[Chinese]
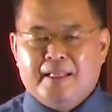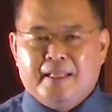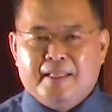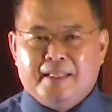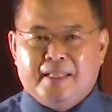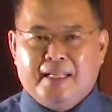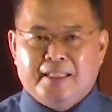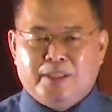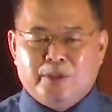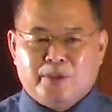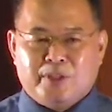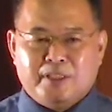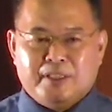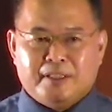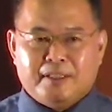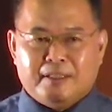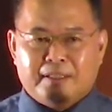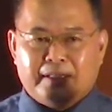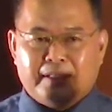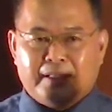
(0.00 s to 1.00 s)
也就
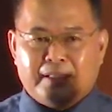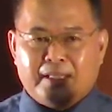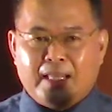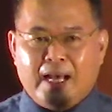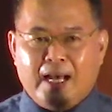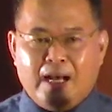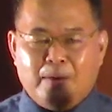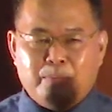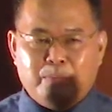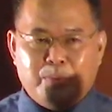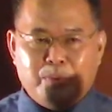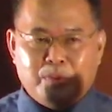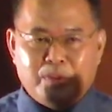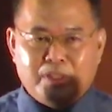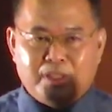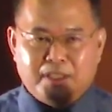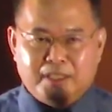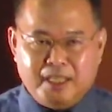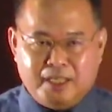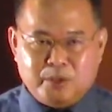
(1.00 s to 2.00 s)
是他不
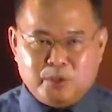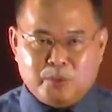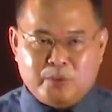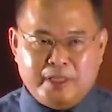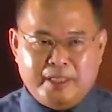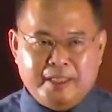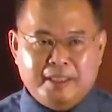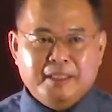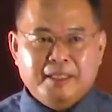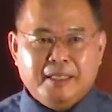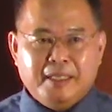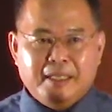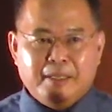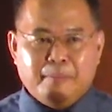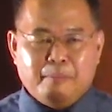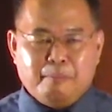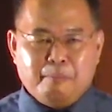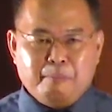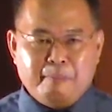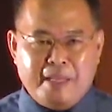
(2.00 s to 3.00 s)
认为。
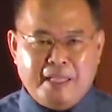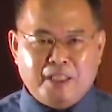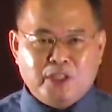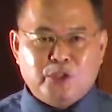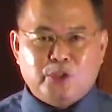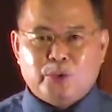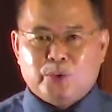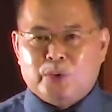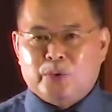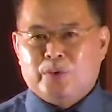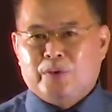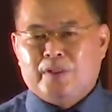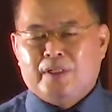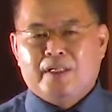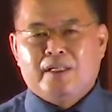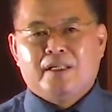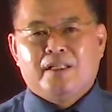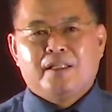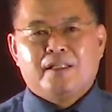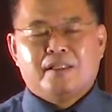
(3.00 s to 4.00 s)
民主
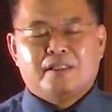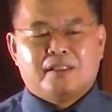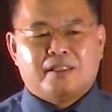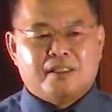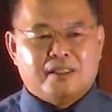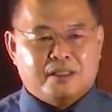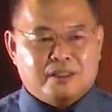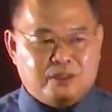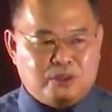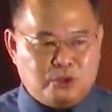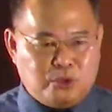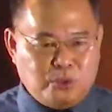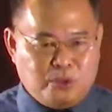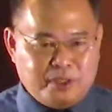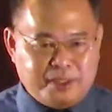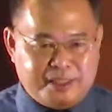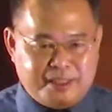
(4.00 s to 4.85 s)
是做